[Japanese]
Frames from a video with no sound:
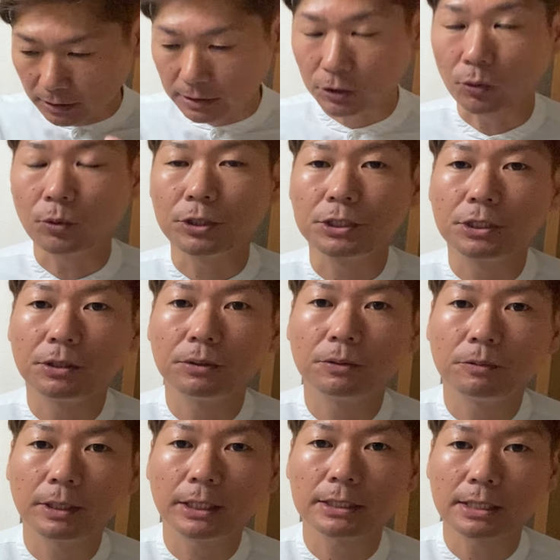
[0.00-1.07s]
超一流
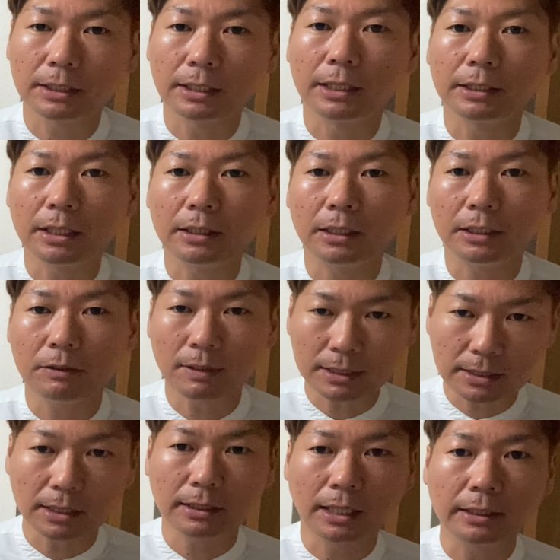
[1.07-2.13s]
の植木屋さんになりたいんだ、庭
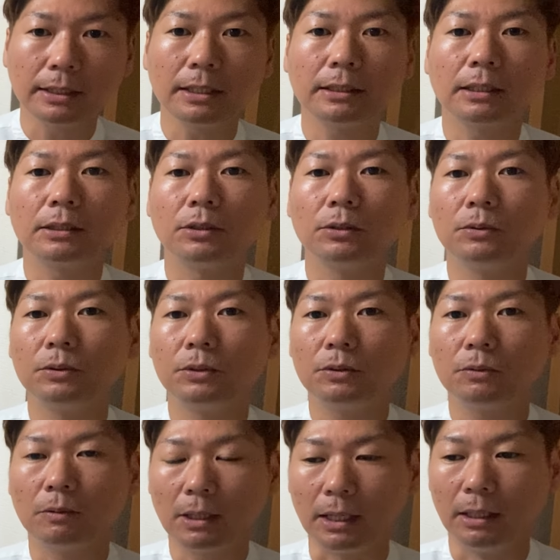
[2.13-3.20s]
師さんになりたいんだっていう
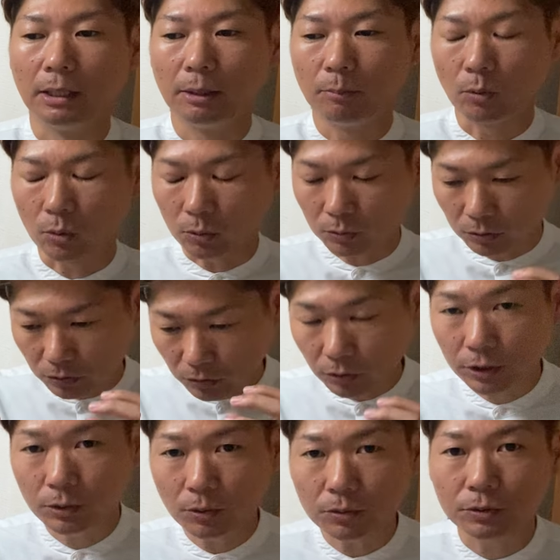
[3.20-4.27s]
人は、もう本当
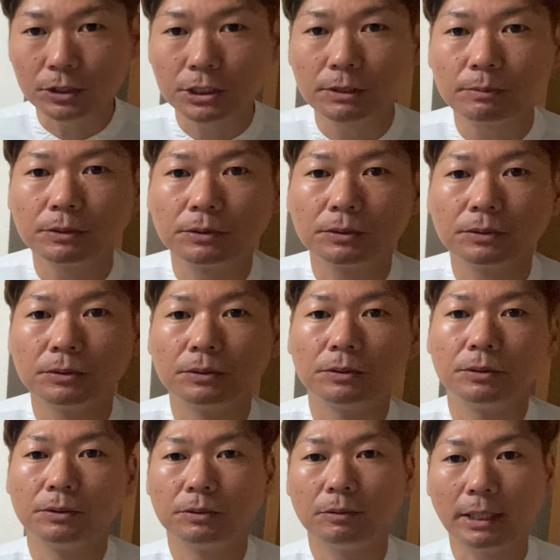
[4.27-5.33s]
にごく一部
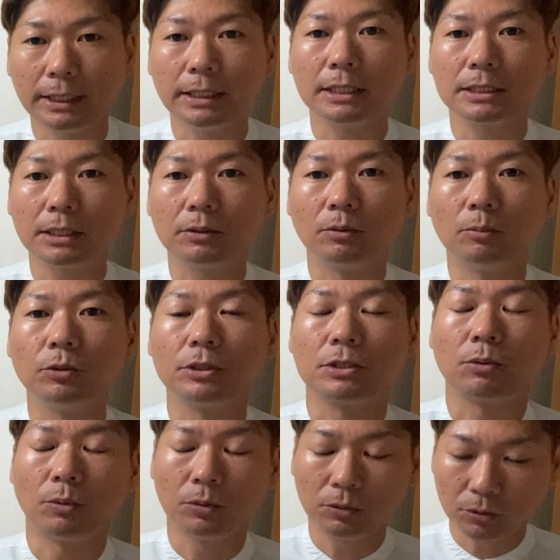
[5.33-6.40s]
はいらっしゃると思うんで
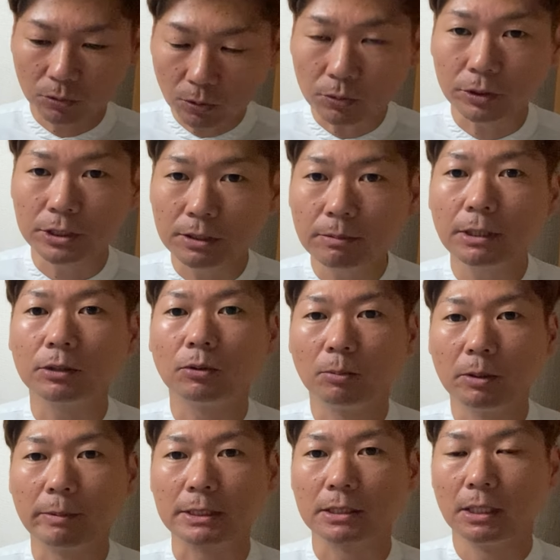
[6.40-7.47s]
すよ。本当ごく一部だと
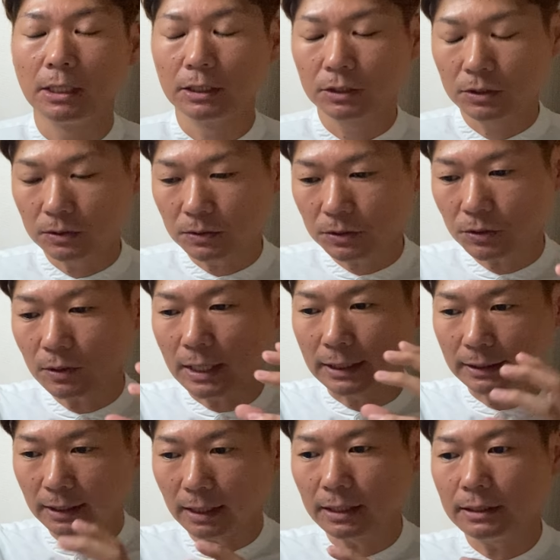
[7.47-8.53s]
思います。通常
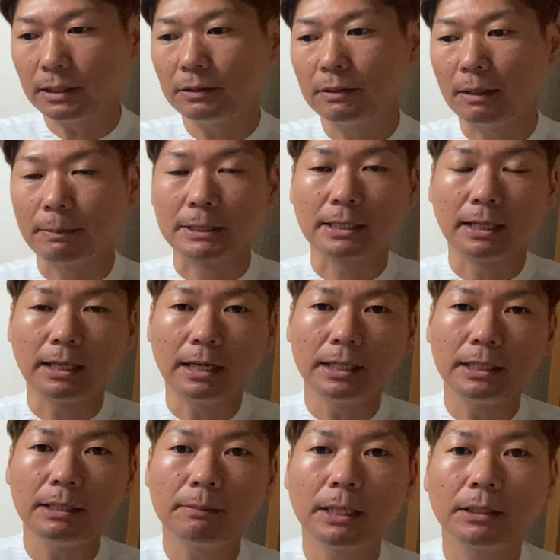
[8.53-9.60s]
働いてるのはやっぱ
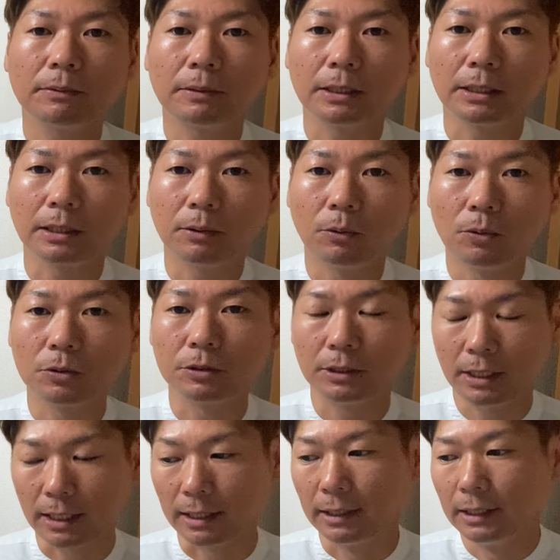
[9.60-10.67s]
サラリーマンの方が多く
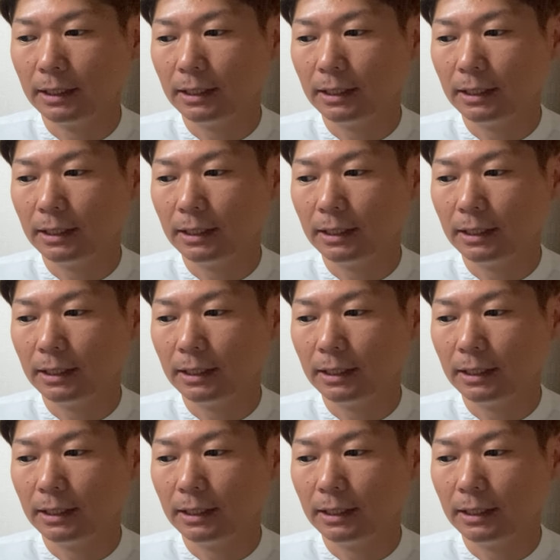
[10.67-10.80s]
て、